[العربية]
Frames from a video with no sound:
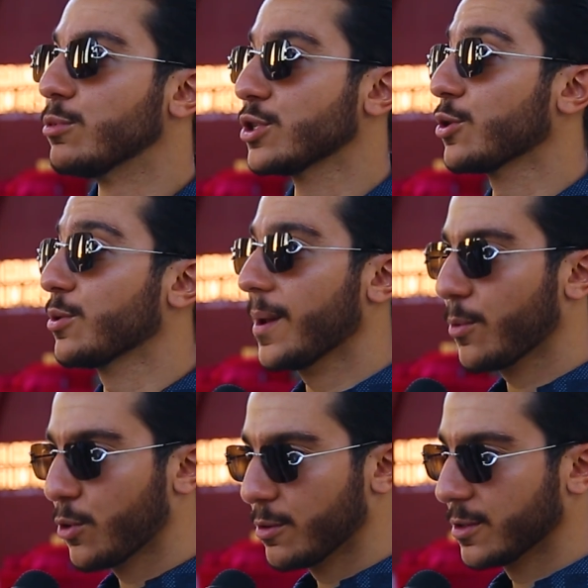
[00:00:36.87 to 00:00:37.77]
بص انا كنت بلعب
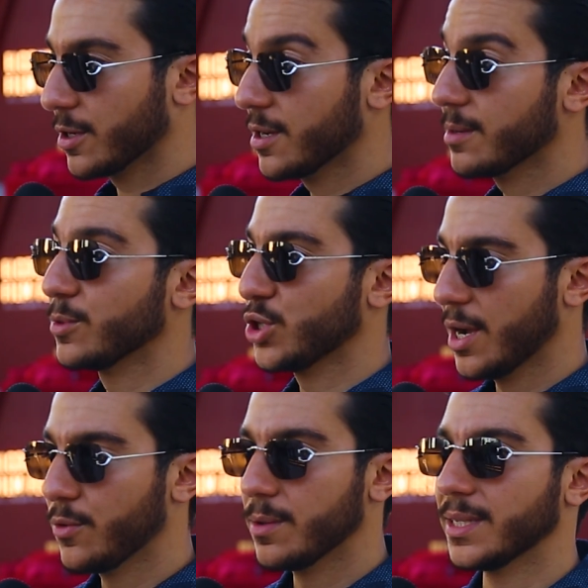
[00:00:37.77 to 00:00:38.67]
كوره وانا صغير مش
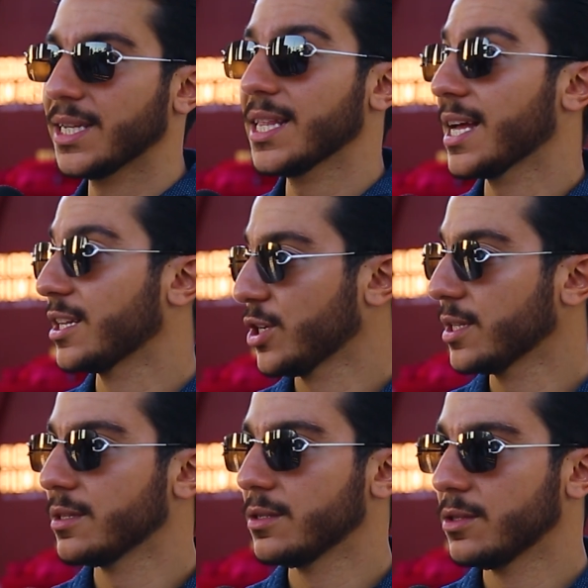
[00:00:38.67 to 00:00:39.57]
قوي بس احنا
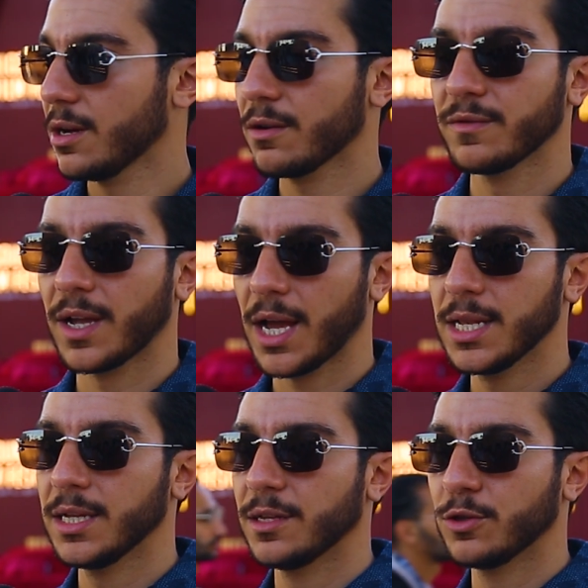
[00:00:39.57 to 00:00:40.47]
علشان نعرف
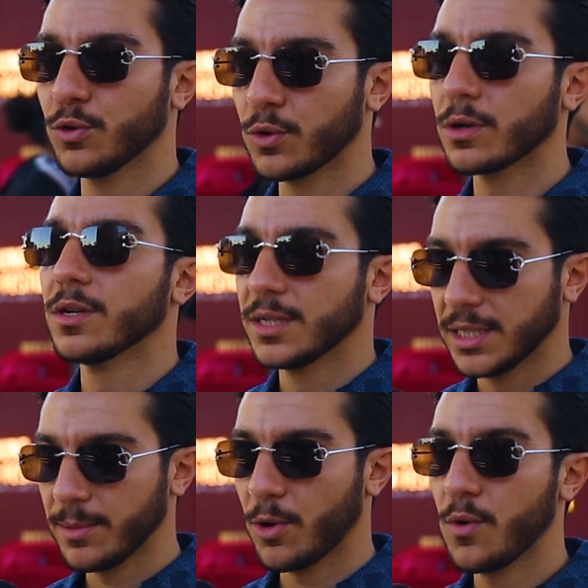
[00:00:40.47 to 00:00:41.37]
نخلي الدور
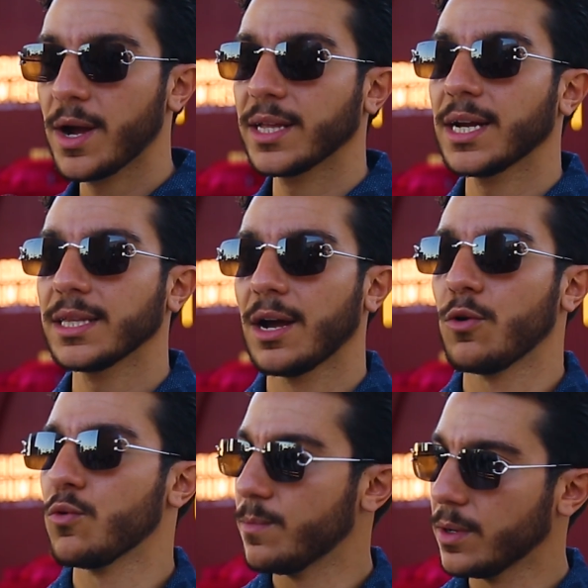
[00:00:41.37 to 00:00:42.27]
زي ما هو احنا عن
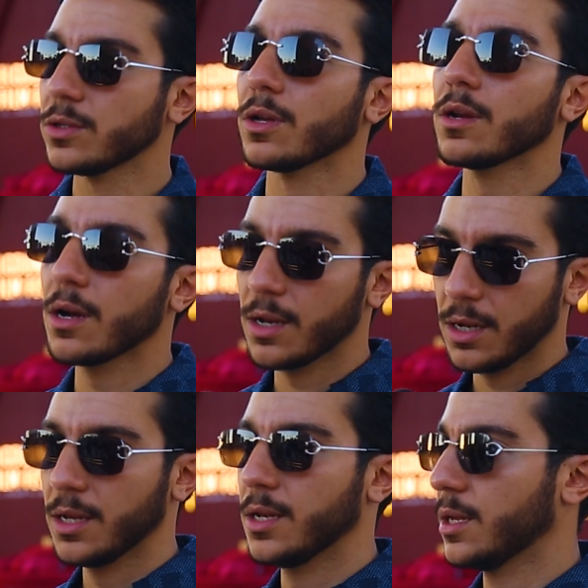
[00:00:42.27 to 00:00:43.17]
او بالطريقه
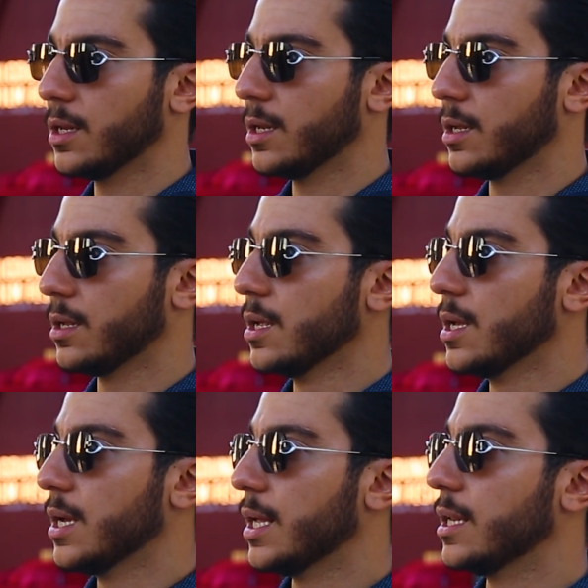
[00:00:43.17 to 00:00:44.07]
اللي, اللي,
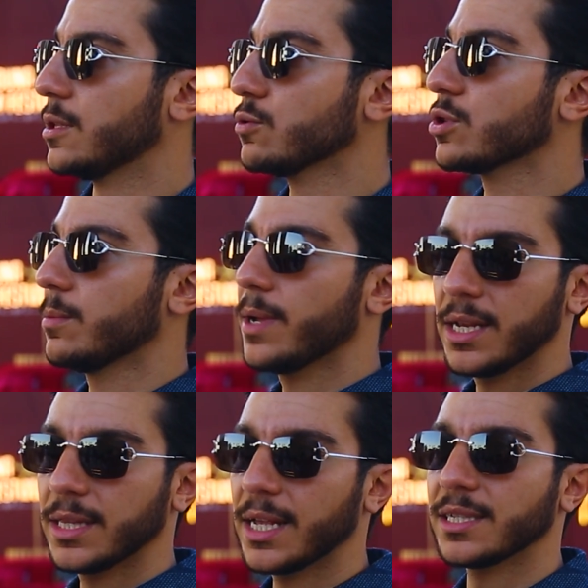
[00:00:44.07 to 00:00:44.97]
اللي توصل بيها
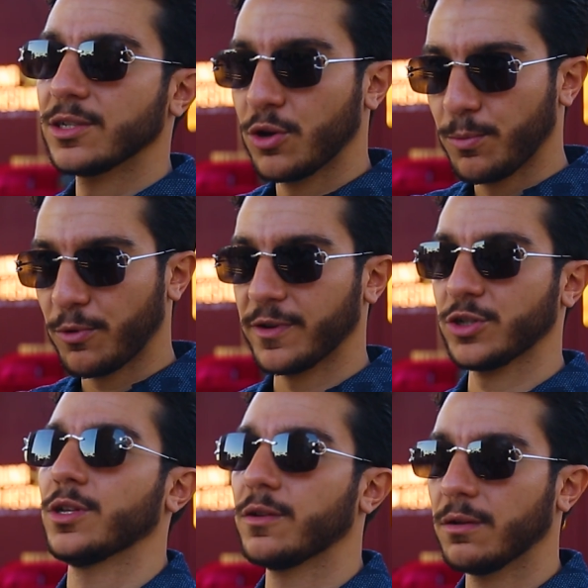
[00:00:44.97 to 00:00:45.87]
للناس ان هو
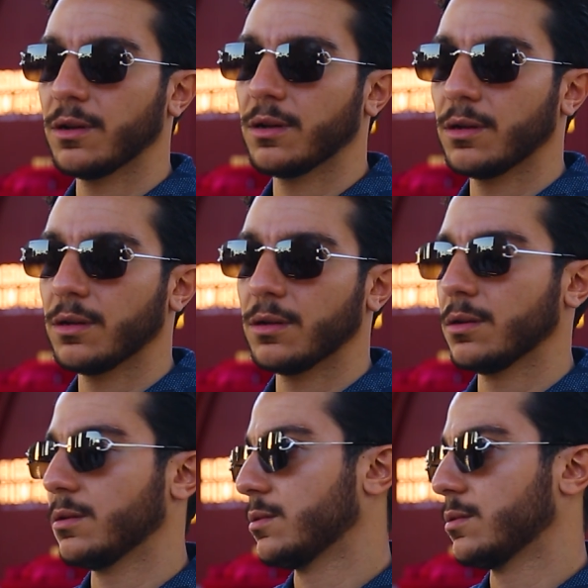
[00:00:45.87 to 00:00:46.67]
بروفيشنال آه،